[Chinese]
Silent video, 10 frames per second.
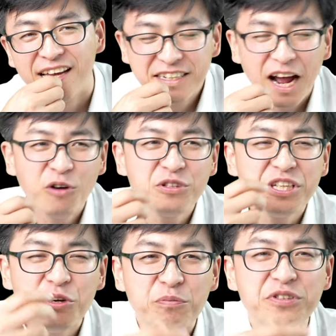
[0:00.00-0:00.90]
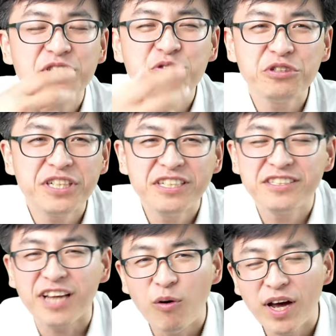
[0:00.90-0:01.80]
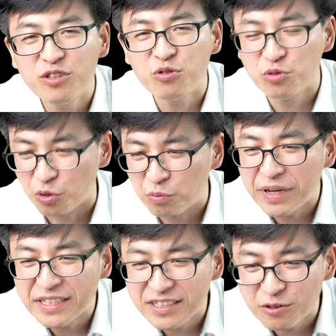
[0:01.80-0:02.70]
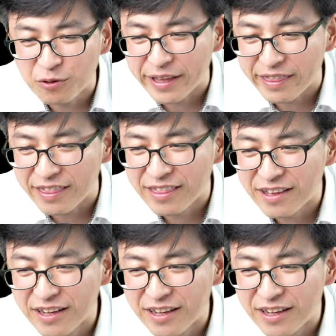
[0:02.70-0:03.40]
然后你又不能去跟人讲话的时候总背经文，